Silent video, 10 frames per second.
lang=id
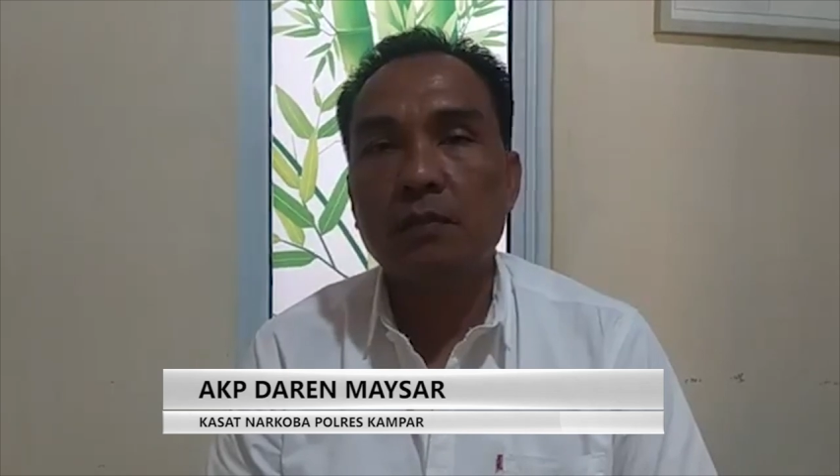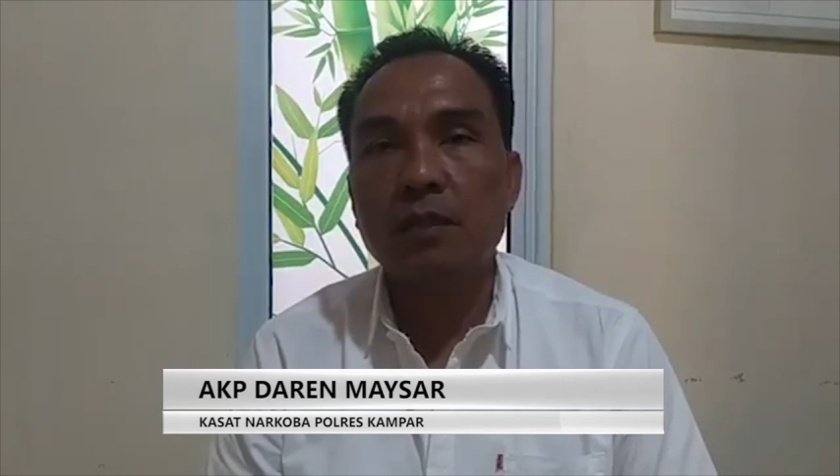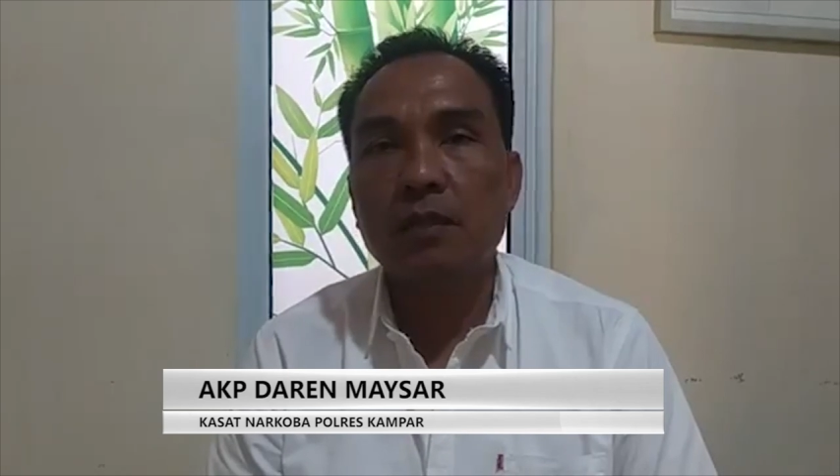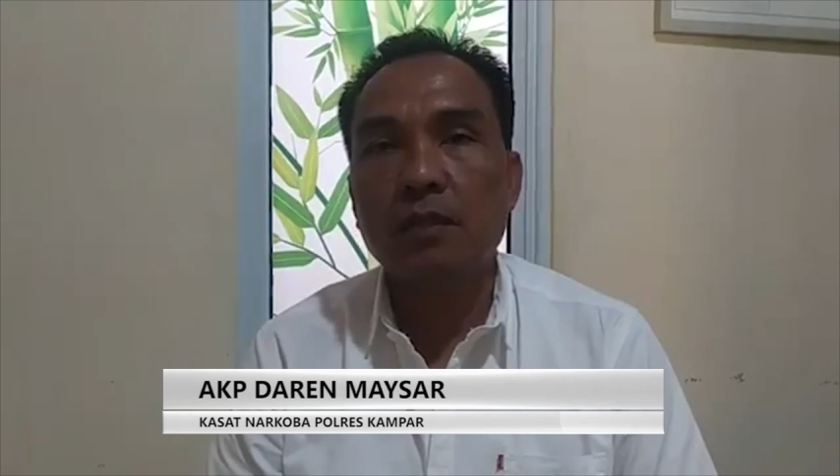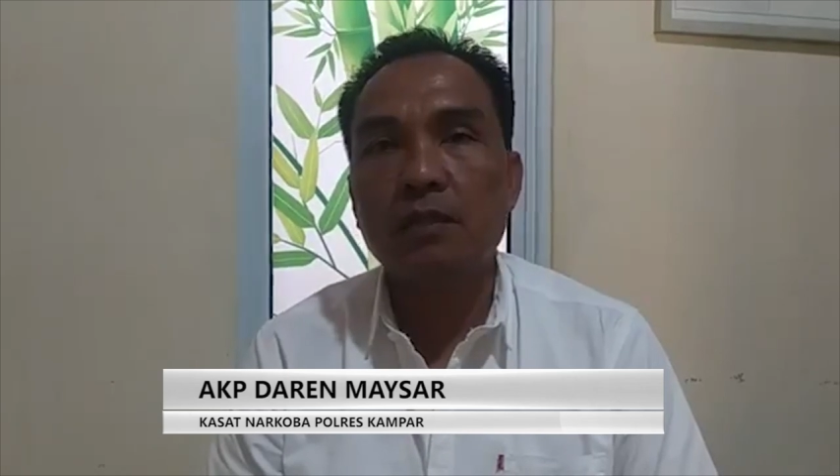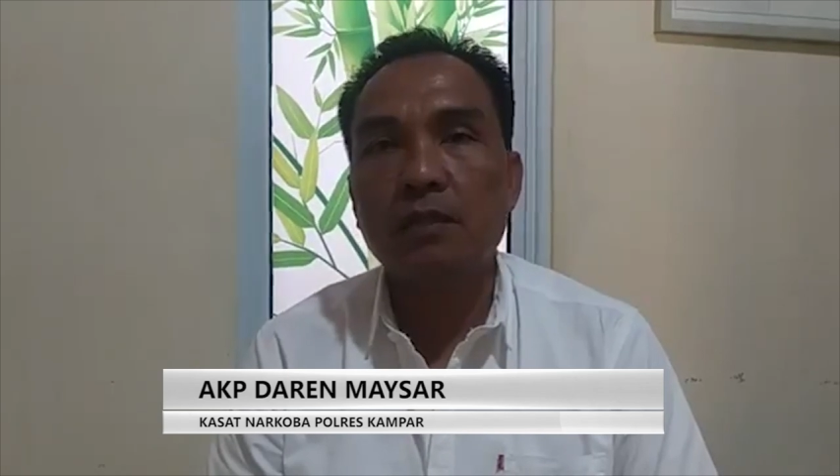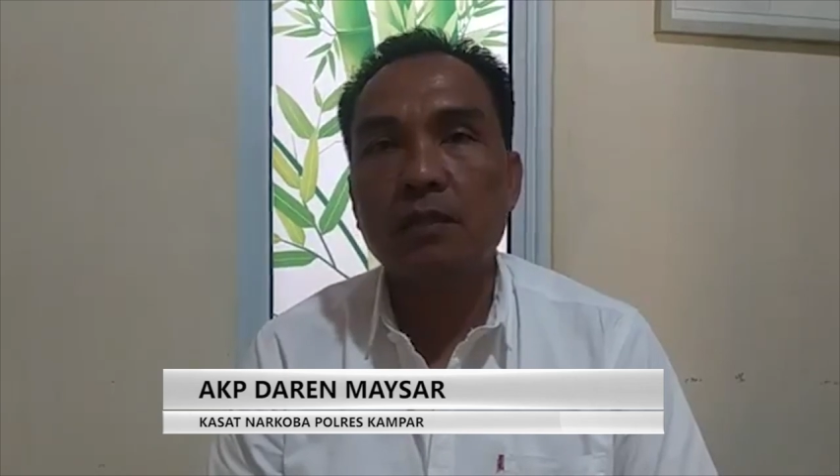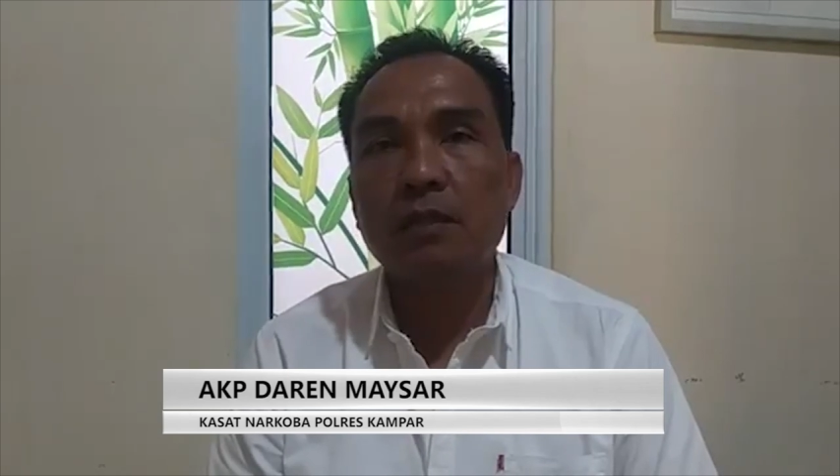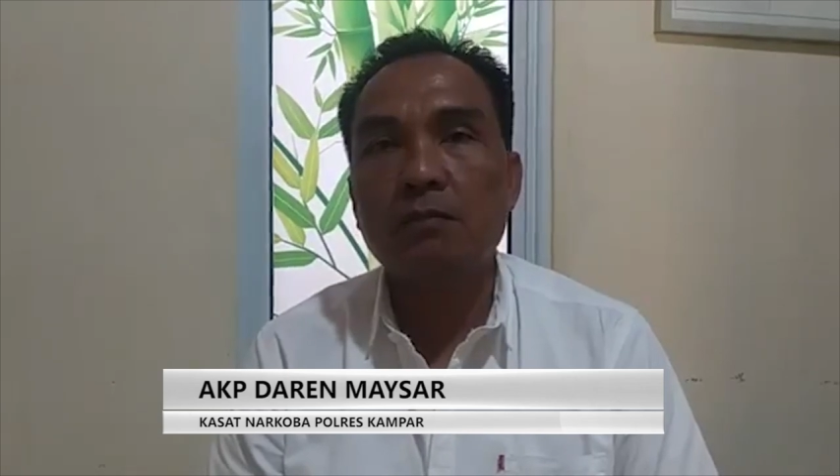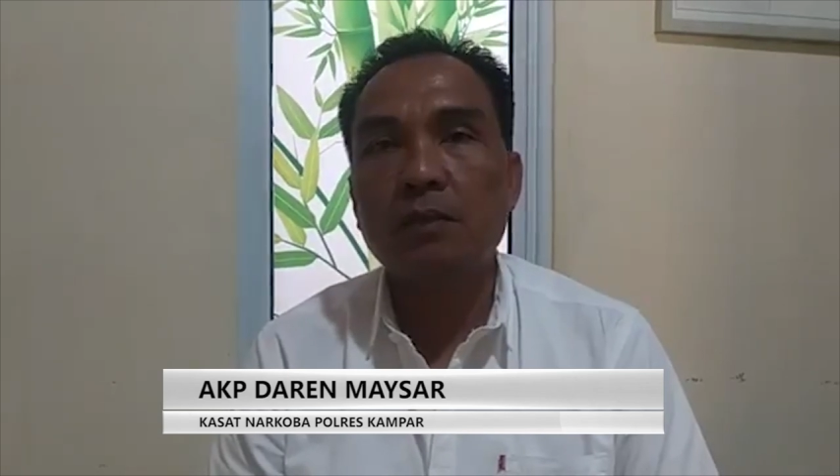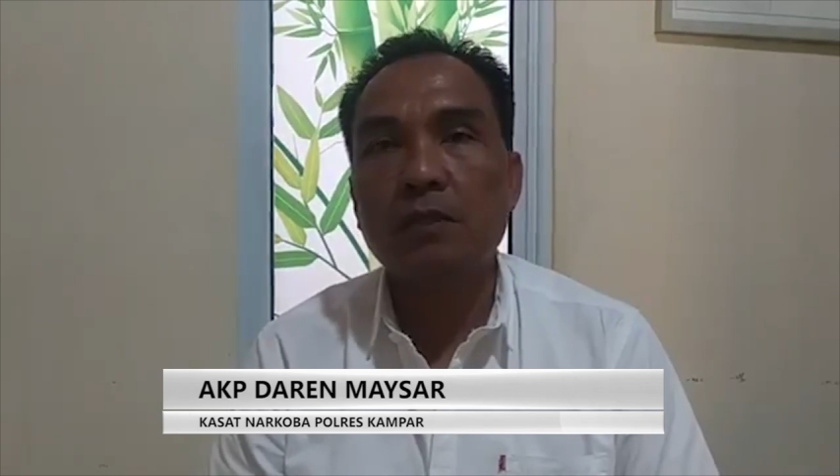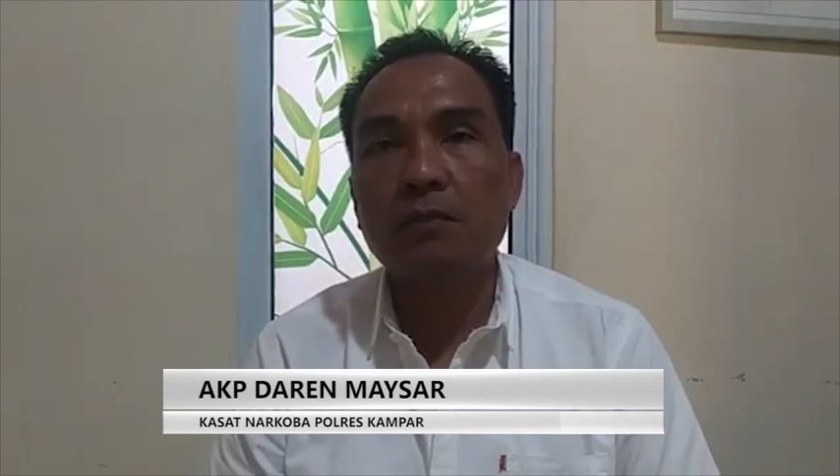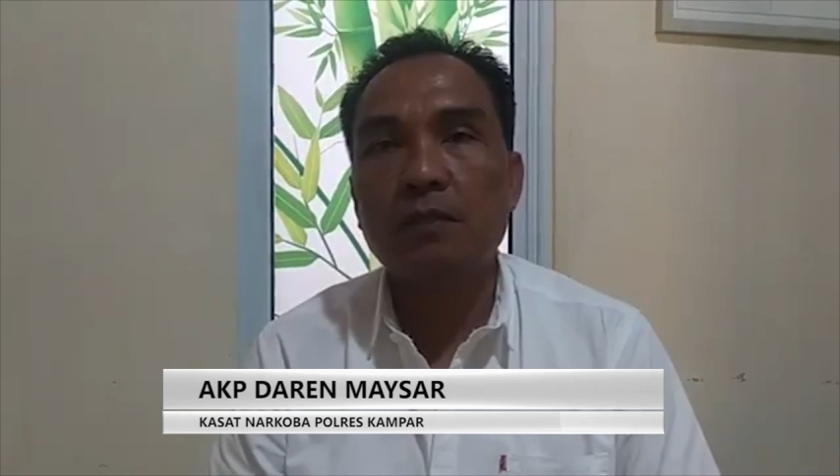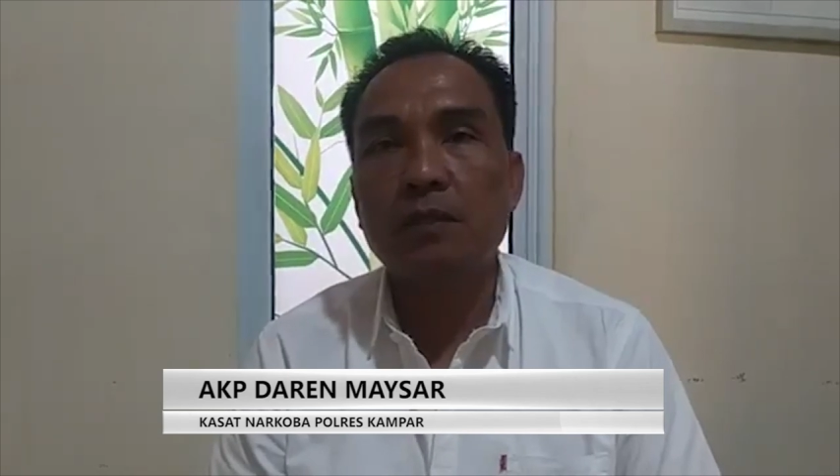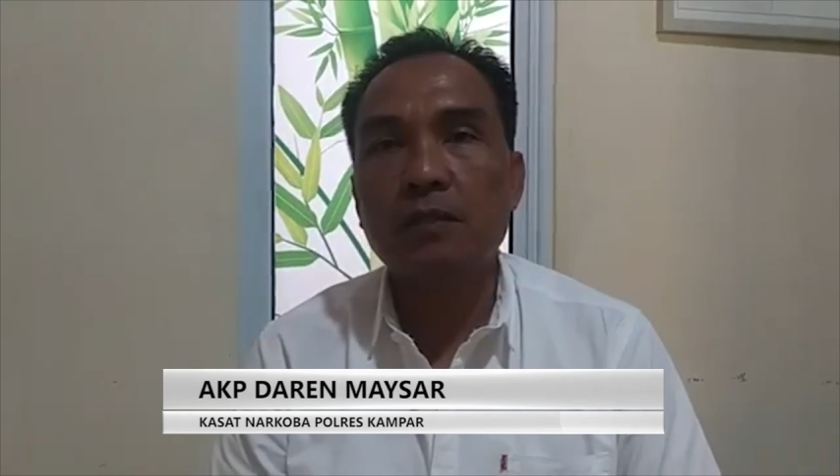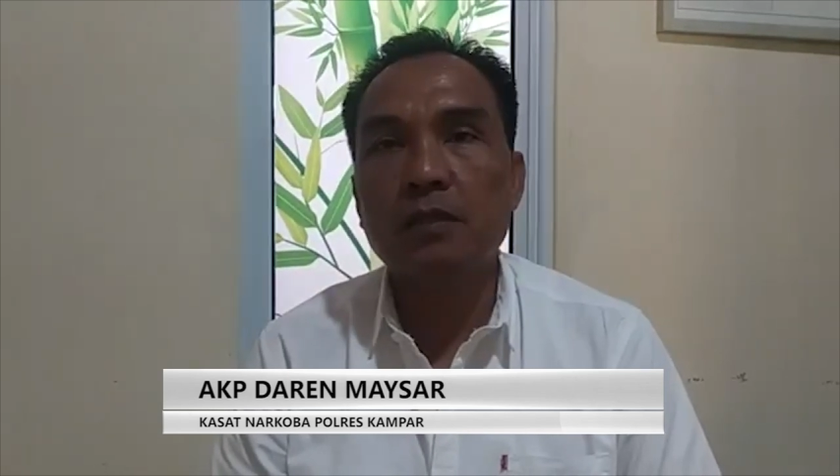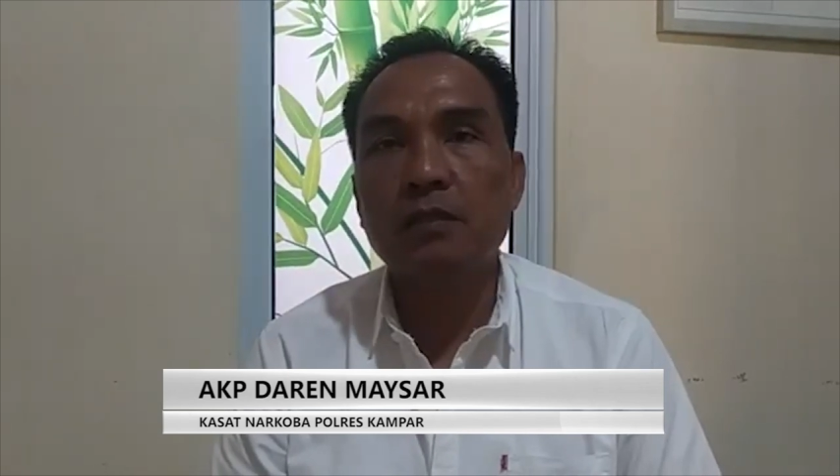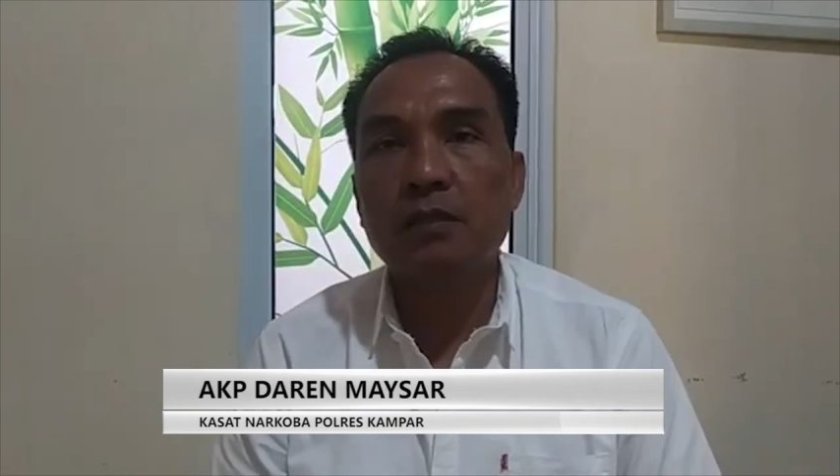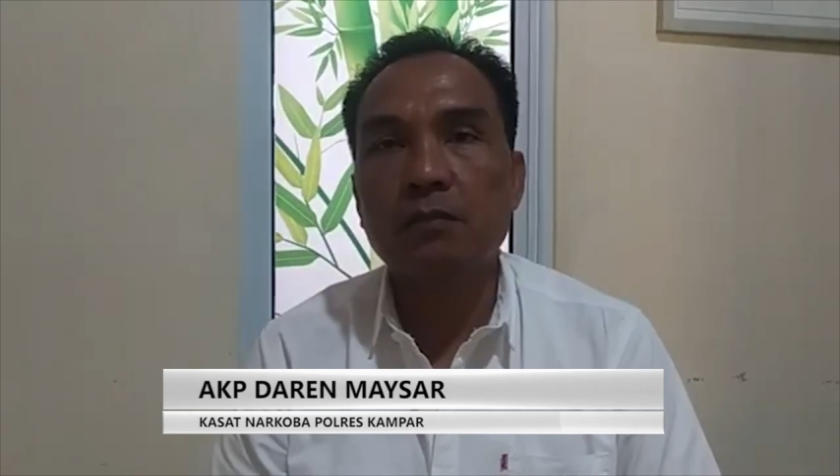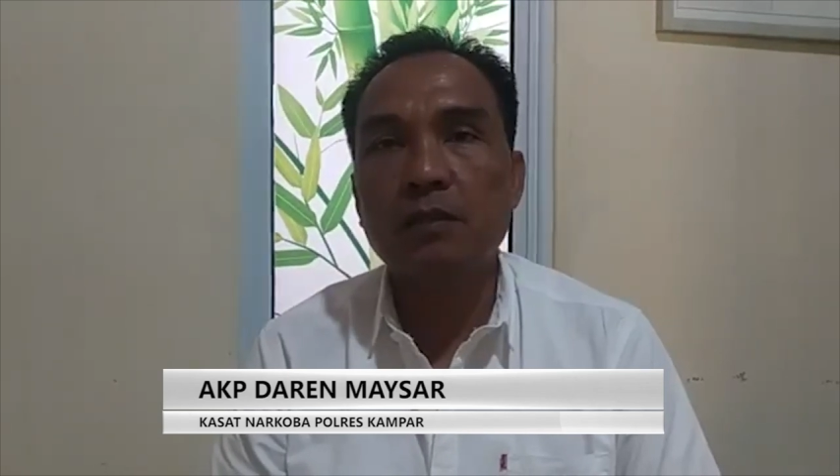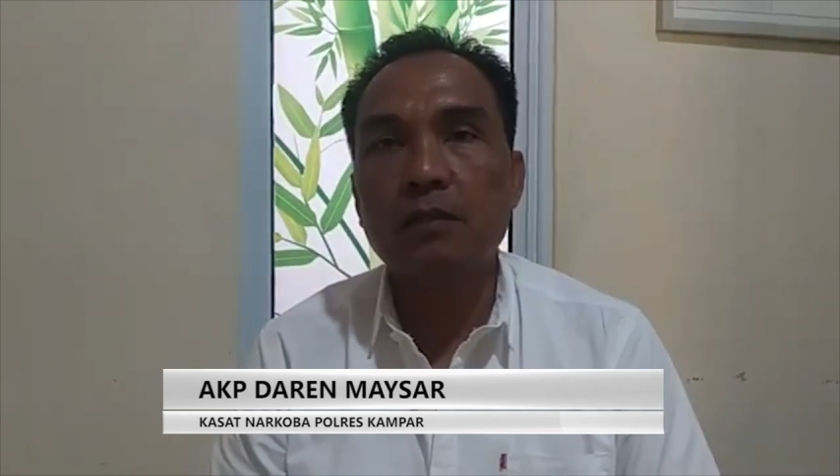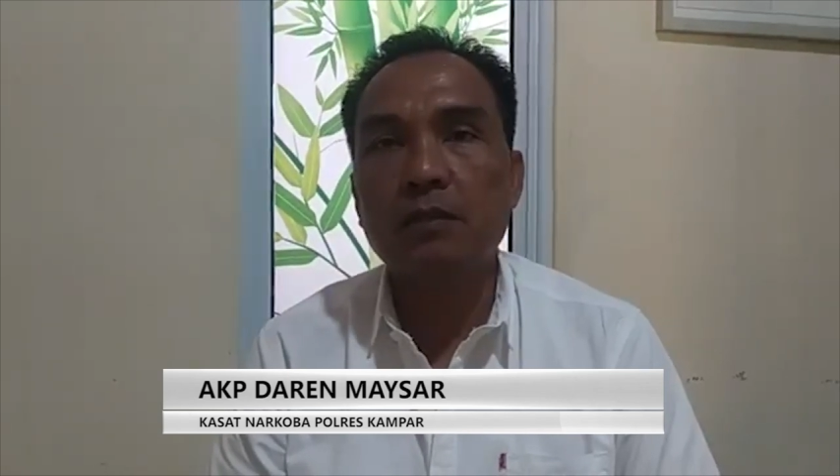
penggeledahnya yang didampingi aparat desa setempat,